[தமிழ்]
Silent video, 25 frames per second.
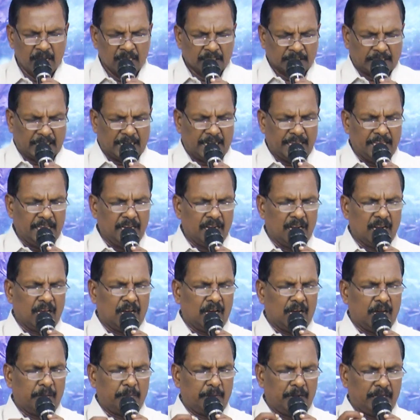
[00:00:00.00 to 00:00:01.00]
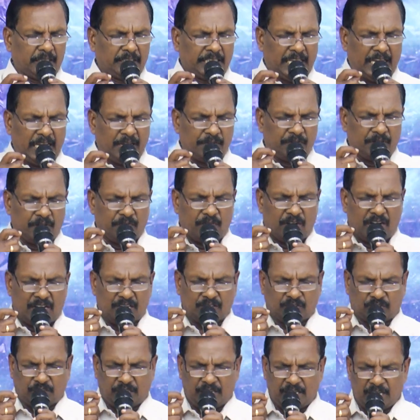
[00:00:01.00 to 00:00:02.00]
தடையில்லாமல் தேவ
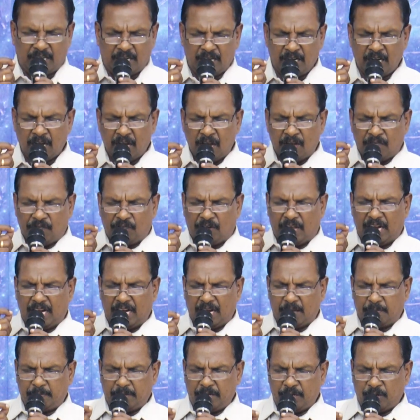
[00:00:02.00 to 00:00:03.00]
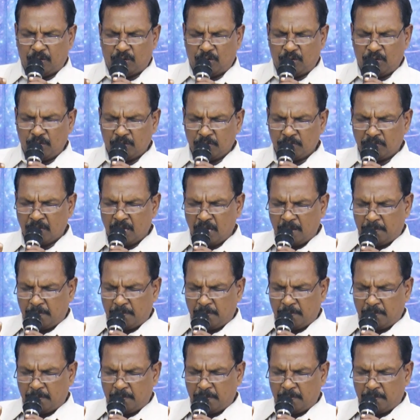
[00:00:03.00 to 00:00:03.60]
வார்த்தைகள் வல்லமையோடும்